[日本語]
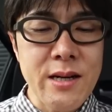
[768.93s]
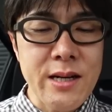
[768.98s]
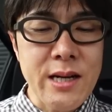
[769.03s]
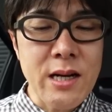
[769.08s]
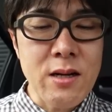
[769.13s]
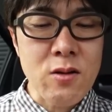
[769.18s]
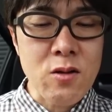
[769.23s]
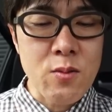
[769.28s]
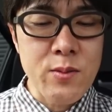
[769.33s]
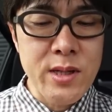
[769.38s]
から
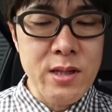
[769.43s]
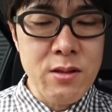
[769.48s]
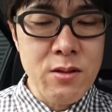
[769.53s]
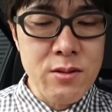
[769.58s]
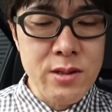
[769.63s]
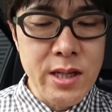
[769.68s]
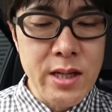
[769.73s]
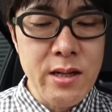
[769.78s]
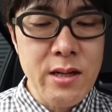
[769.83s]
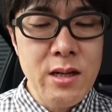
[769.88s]
の
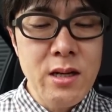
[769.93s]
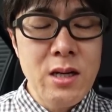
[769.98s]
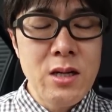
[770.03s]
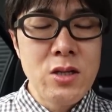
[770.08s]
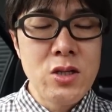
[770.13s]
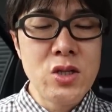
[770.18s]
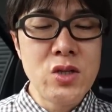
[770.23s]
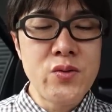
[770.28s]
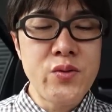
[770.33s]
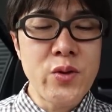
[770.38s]
コメントで
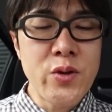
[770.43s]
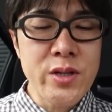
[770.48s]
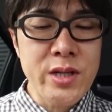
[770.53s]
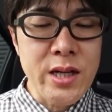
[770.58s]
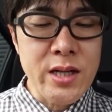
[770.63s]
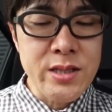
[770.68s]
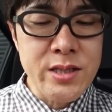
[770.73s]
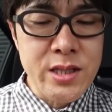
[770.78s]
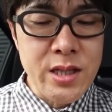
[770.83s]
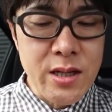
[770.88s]
UFO
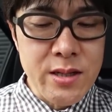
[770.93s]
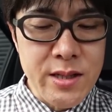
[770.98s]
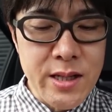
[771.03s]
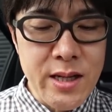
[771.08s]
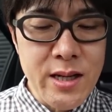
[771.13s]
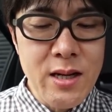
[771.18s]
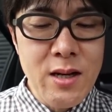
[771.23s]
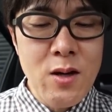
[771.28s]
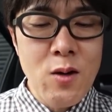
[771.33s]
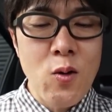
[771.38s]
キャッチャー
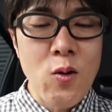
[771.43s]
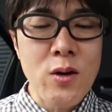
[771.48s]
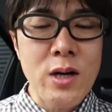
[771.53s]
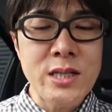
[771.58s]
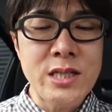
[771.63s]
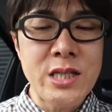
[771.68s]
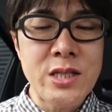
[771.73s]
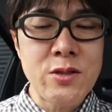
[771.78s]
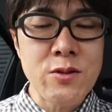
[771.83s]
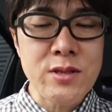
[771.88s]
でお
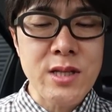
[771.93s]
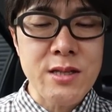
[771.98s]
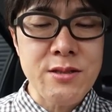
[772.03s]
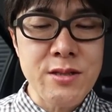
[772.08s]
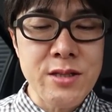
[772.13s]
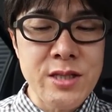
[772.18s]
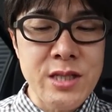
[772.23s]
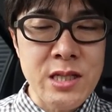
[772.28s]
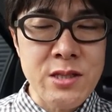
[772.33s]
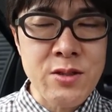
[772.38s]
菓子調
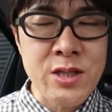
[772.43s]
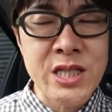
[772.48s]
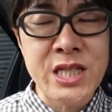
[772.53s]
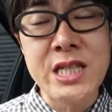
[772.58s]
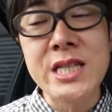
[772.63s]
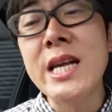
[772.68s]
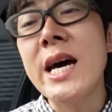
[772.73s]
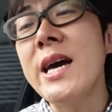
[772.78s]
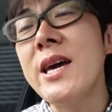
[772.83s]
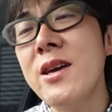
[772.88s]
達してそう
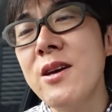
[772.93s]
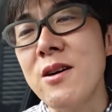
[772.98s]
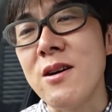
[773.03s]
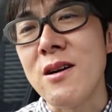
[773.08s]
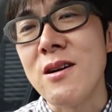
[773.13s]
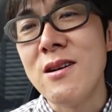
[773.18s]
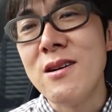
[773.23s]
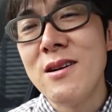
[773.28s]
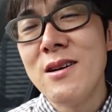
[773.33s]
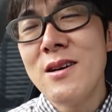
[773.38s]
しないよ
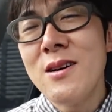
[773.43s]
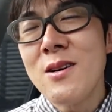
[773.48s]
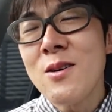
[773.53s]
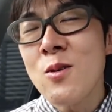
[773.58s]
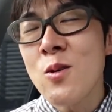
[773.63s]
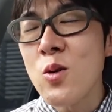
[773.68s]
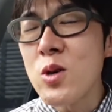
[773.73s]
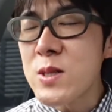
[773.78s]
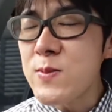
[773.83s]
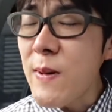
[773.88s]

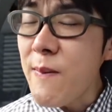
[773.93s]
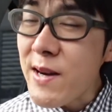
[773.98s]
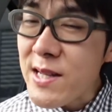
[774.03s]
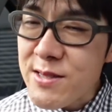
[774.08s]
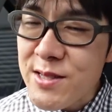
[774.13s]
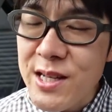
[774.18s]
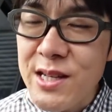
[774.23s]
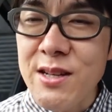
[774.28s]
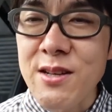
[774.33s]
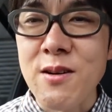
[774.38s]
コスパ悪
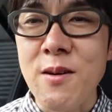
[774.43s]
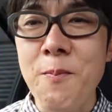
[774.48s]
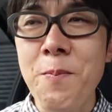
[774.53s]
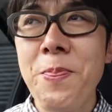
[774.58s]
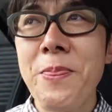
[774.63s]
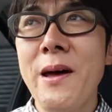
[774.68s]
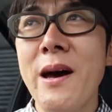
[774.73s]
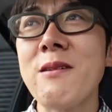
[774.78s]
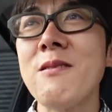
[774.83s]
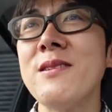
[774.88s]
すぎるよ
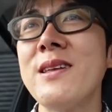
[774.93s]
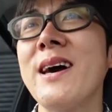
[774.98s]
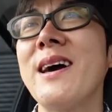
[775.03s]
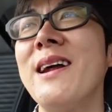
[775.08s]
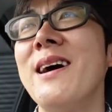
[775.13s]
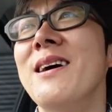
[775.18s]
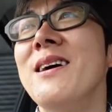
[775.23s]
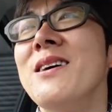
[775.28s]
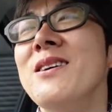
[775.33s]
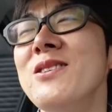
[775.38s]
あのだか
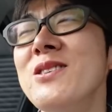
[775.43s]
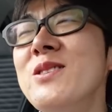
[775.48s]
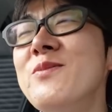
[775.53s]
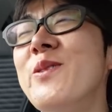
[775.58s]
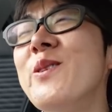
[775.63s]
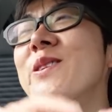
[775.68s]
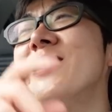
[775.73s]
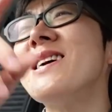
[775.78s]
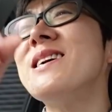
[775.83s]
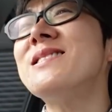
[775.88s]
ら
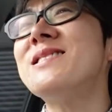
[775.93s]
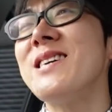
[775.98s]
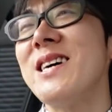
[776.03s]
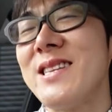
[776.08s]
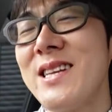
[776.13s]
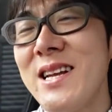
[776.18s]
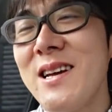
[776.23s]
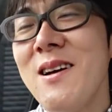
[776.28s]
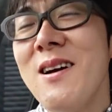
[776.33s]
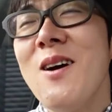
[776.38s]
UFO
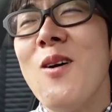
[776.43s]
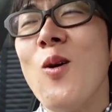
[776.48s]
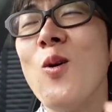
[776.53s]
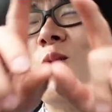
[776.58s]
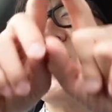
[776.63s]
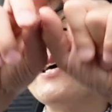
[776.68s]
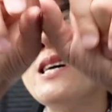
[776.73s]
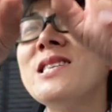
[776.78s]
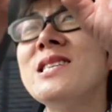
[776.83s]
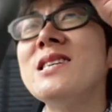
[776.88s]
キャッチャーでね
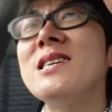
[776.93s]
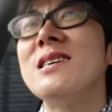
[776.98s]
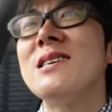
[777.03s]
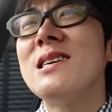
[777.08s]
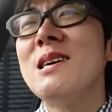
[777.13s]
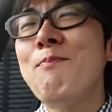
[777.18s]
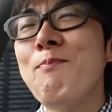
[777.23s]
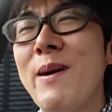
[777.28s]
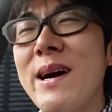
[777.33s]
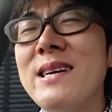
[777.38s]
お菓子いっ
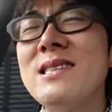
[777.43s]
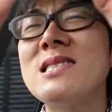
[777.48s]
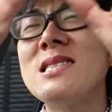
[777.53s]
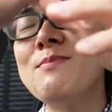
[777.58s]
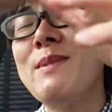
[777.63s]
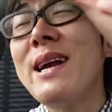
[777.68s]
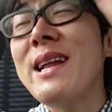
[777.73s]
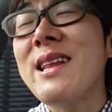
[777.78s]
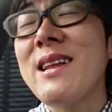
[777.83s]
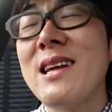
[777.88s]
ぱい積
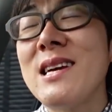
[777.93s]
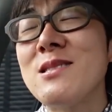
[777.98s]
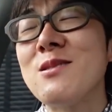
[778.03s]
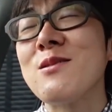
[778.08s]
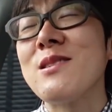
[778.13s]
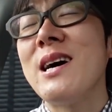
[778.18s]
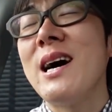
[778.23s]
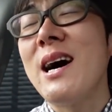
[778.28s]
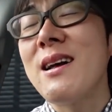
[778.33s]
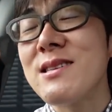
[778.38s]
まれてるやつ
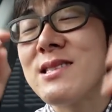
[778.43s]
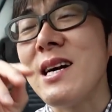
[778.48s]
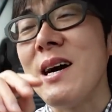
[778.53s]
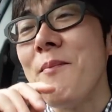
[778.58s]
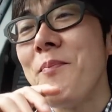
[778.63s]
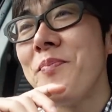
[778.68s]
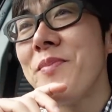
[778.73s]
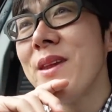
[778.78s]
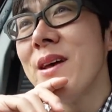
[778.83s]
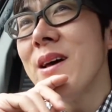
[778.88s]
とかあるじゃん
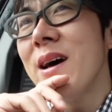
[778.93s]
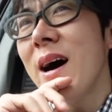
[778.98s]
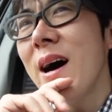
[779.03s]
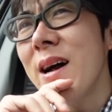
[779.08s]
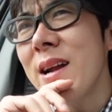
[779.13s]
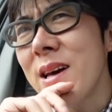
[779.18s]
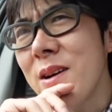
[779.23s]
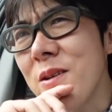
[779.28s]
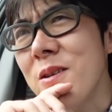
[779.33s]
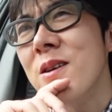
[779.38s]
あ
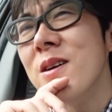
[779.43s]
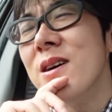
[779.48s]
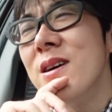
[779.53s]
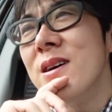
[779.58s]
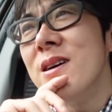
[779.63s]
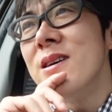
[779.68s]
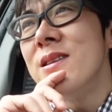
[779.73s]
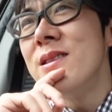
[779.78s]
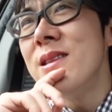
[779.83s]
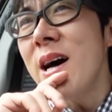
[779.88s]
れを
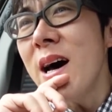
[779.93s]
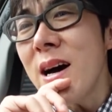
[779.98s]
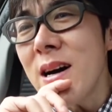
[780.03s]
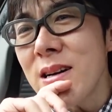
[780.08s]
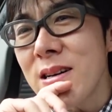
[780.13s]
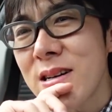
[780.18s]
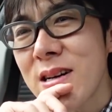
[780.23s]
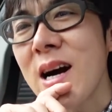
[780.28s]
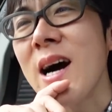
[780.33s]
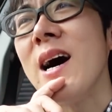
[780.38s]
な
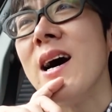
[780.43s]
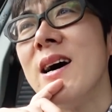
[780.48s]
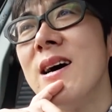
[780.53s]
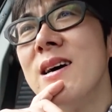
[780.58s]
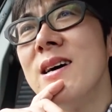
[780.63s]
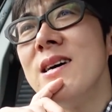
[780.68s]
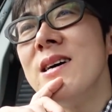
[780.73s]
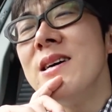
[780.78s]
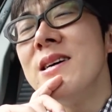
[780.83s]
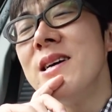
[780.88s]
んか
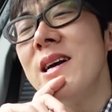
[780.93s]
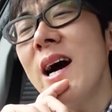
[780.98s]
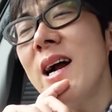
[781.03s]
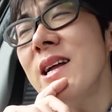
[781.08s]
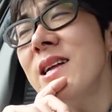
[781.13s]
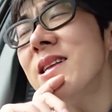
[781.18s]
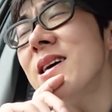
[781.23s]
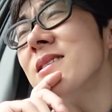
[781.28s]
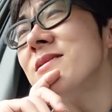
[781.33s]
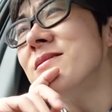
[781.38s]
や
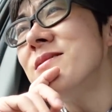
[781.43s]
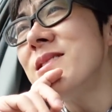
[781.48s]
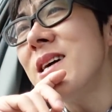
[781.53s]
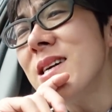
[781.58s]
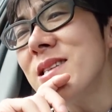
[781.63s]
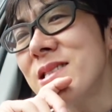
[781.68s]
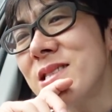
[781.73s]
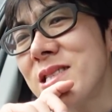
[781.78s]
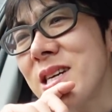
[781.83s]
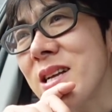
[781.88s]
りたく
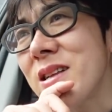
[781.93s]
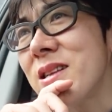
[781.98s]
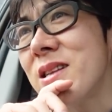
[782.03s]
なっちゃっ